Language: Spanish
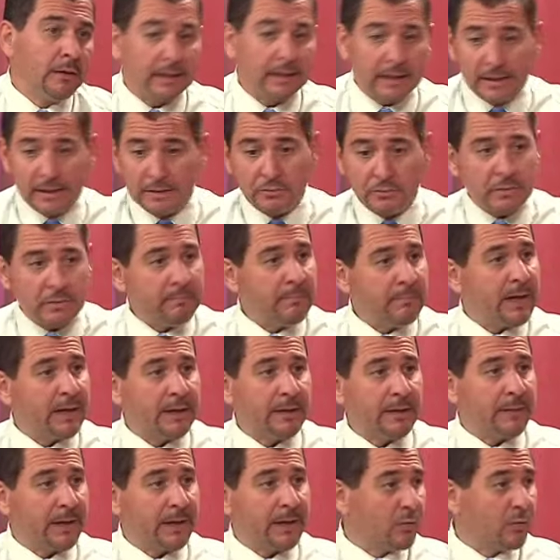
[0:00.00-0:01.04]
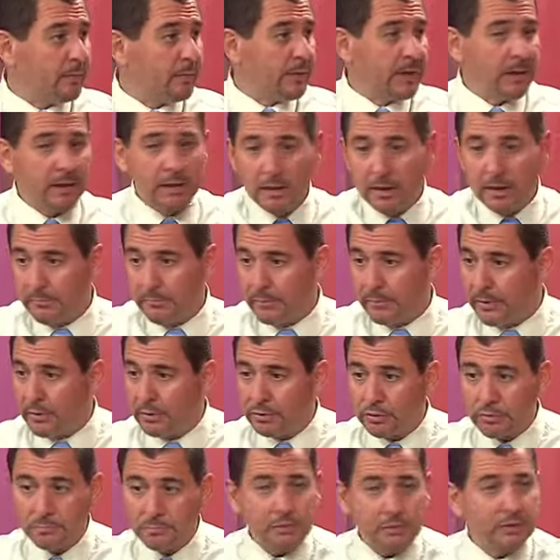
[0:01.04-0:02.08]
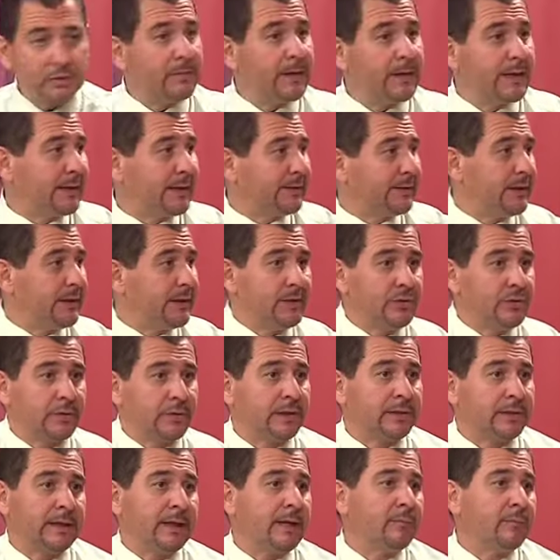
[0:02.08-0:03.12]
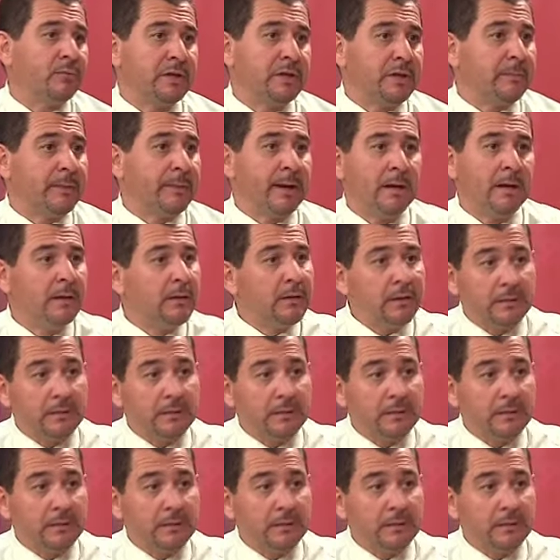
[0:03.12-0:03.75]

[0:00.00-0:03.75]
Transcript: que no es más que para cubrir pues otros posibles gastillos que tengamos y demás,